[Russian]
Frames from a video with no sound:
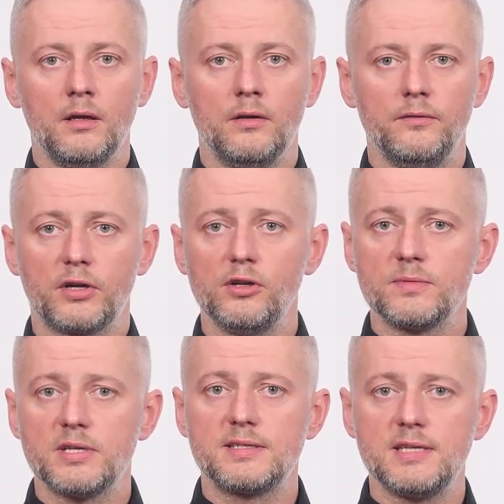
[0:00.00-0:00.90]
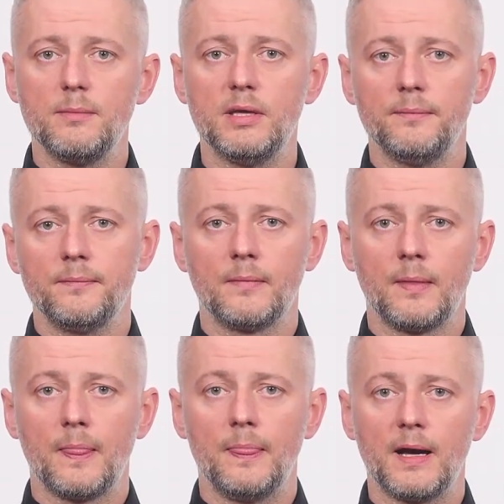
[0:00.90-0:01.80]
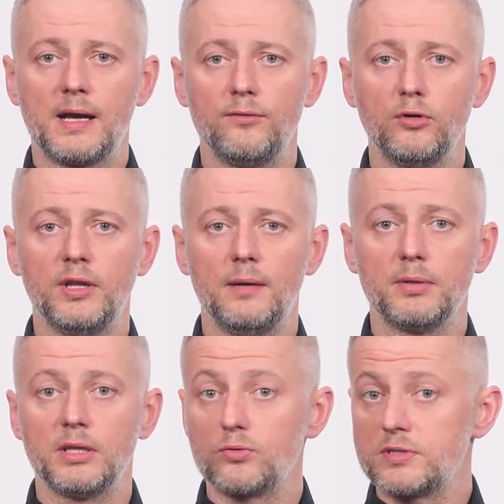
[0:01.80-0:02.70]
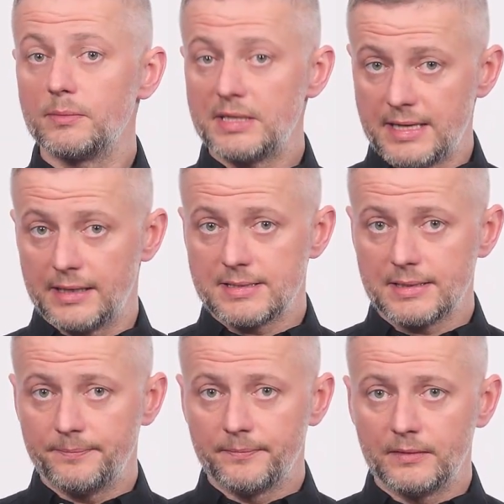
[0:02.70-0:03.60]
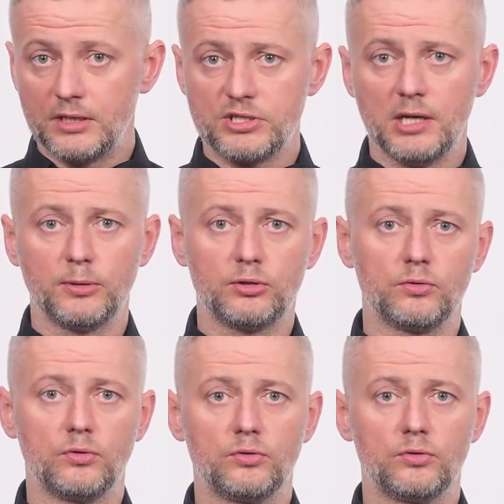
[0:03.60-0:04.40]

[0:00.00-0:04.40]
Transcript: Вернемся к теме, на кого нам, белорусам, надеяться. На шахматную